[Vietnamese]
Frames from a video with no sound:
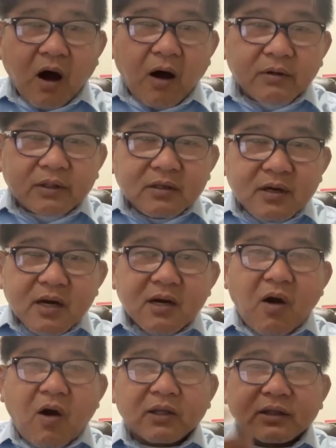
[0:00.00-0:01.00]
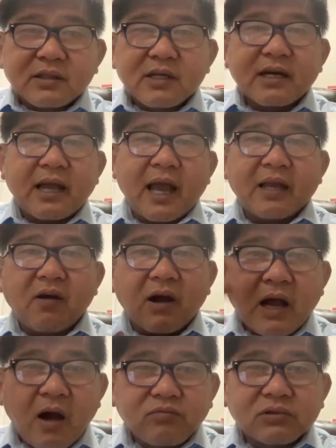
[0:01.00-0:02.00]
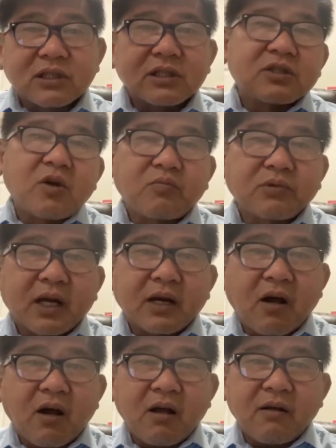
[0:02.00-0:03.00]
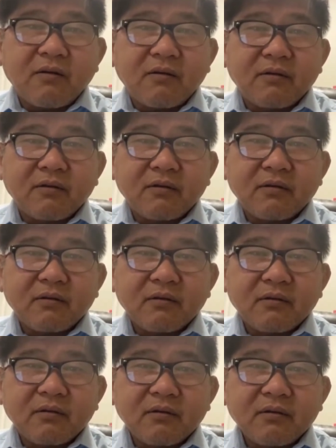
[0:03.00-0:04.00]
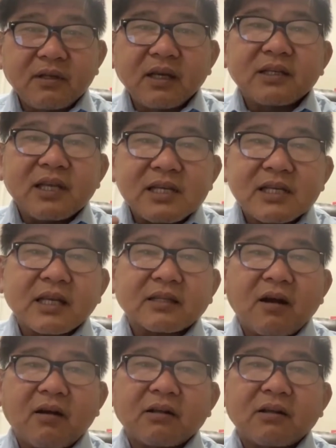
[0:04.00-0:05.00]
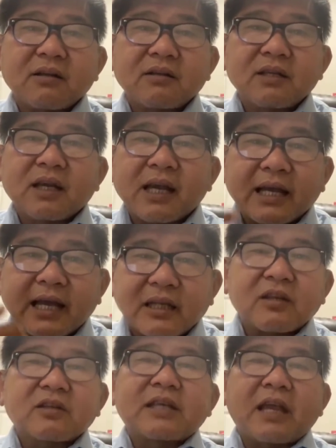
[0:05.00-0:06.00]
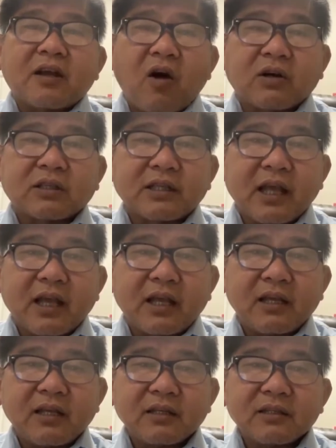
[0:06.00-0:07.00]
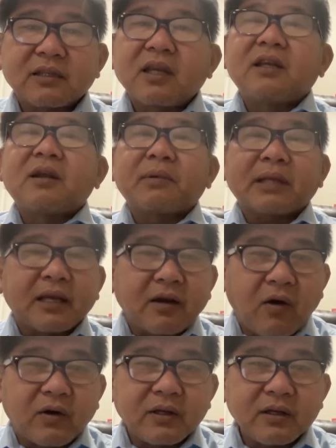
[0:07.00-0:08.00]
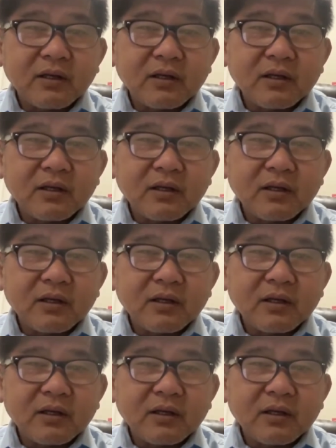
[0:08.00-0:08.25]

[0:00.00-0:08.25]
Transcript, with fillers: họ thương con thương cái họ không sử dụng những cái đó những cái chính sách đó những cái cách dạy con như thế thì nó mới thay đổi